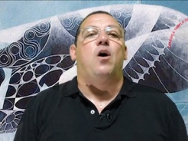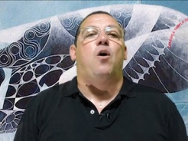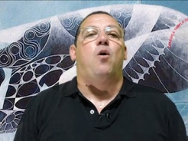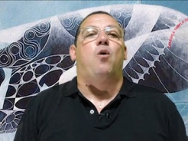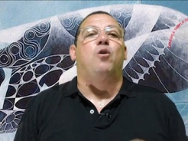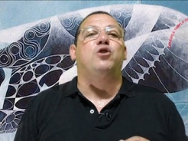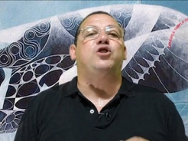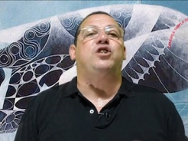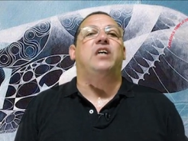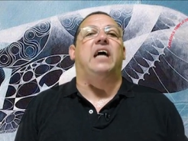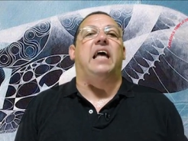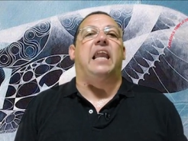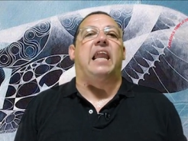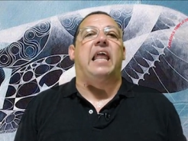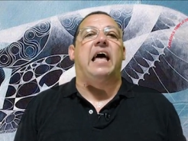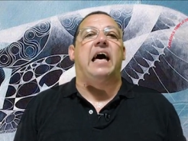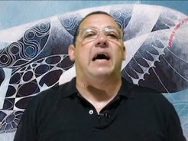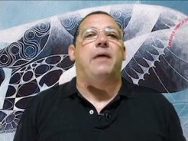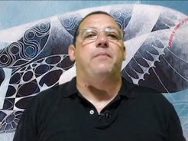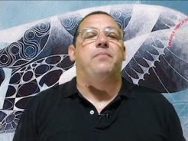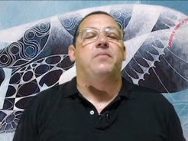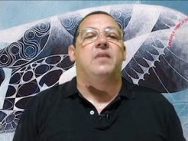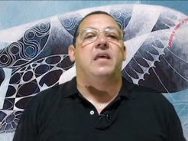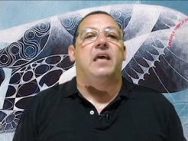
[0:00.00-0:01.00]

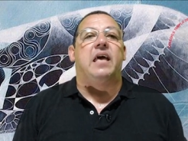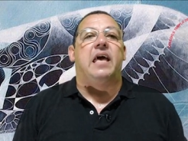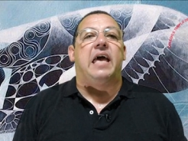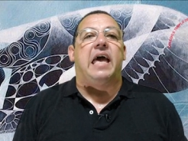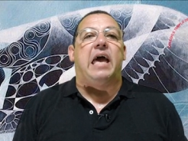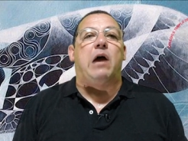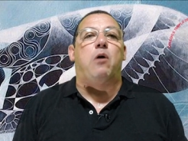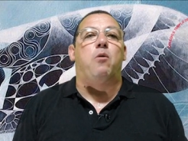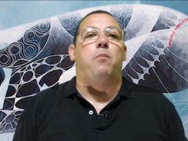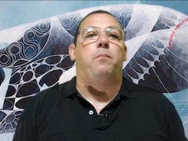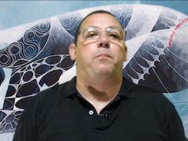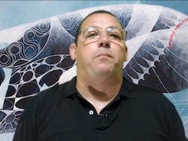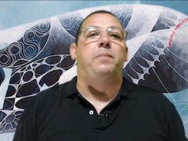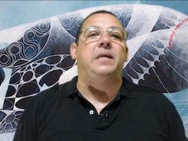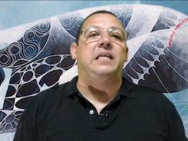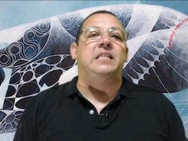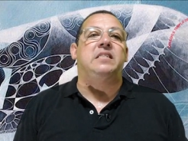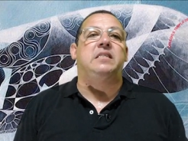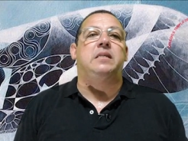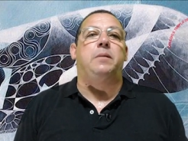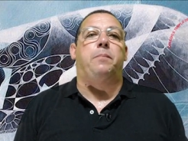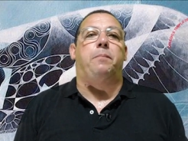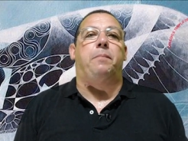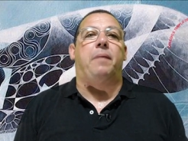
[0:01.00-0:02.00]
Oxalá é o
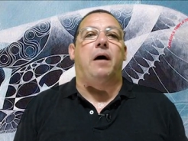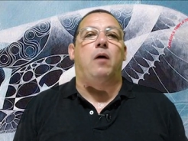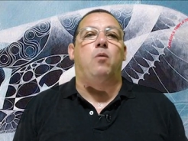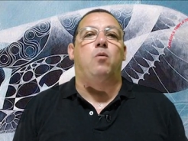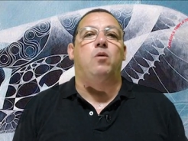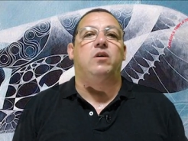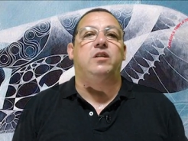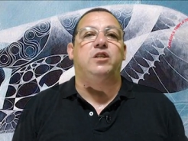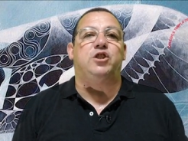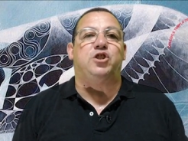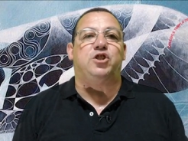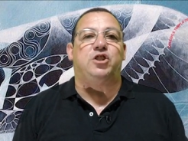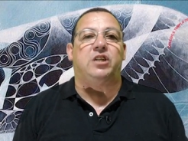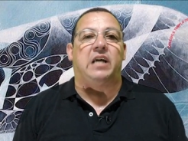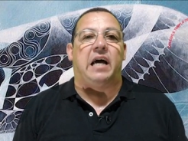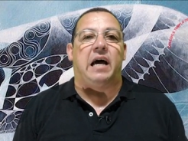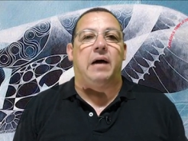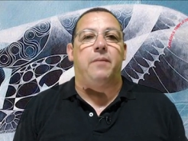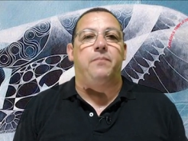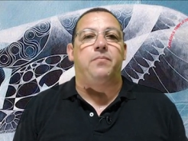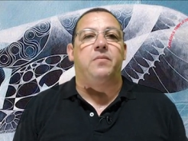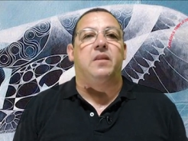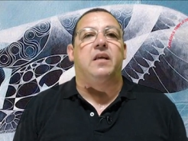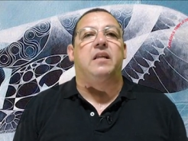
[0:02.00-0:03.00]
principal
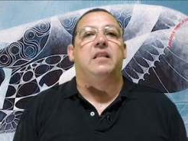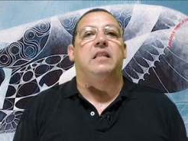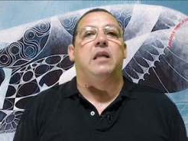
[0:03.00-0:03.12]
orixá